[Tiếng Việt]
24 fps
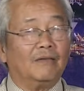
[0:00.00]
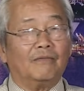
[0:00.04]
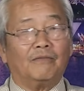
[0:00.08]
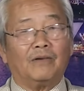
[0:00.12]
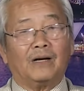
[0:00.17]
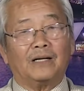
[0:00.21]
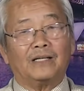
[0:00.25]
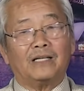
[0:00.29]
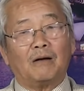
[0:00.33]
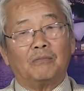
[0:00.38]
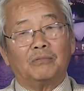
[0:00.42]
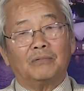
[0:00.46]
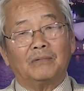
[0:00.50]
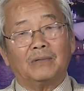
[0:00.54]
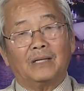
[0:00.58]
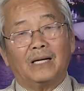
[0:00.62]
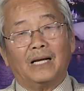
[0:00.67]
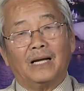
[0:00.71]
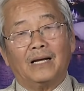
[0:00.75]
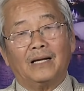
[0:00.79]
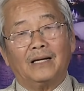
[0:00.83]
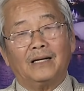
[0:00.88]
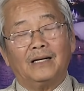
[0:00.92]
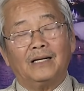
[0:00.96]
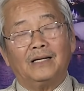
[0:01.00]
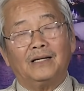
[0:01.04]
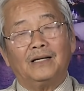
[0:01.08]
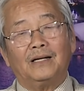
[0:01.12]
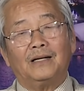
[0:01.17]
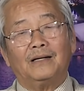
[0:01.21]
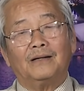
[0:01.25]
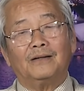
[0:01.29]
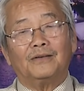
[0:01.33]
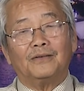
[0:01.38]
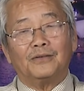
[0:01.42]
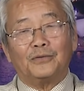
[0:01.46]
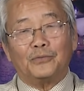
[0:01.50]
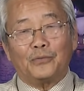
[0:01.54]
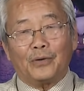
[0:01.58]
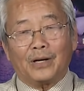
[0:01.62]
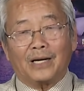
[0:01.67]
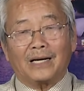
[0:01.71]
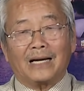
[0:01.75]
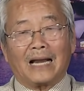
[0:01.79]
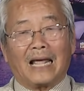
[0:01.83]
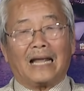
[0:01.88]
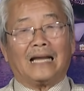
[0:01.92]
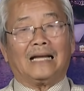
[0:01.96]
và trong cái
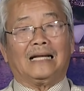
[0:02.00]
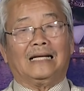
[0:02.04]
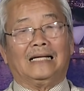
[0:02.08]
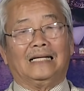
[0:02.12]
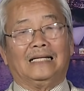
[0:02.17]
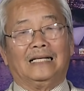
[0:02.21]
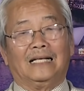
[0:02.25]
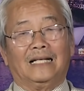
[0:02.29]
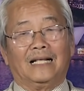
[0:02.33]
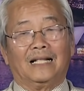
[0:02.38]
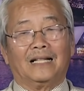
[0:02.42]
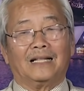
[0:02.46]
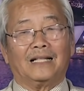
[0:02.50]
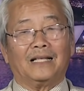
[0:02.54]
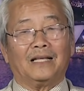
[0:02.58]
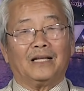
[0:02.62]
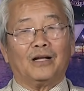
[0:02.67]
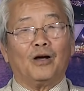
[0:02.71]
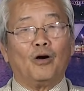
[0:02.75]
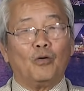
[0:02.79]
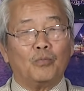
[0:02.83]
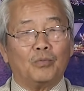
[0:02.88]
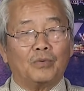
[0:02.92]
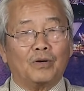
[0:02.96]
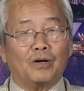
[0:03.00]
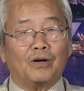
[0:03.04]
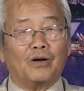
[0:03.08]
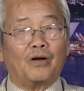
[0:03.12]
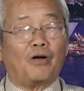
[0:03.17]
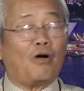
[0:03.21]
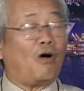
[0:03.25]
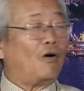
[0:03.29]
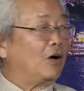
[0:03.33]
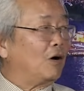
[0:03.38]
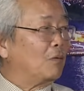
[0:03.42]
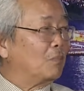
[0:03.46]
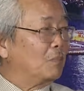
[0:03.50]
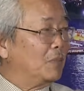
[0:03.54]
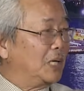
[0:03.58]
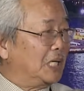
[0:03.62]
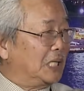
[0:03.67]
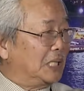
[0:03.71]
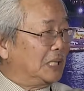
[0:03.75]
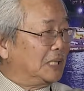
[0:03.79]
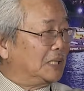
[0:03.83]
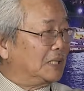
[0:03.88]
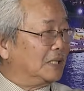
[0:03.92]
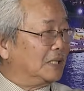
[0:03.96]
chuyện này thì úc có đồng minh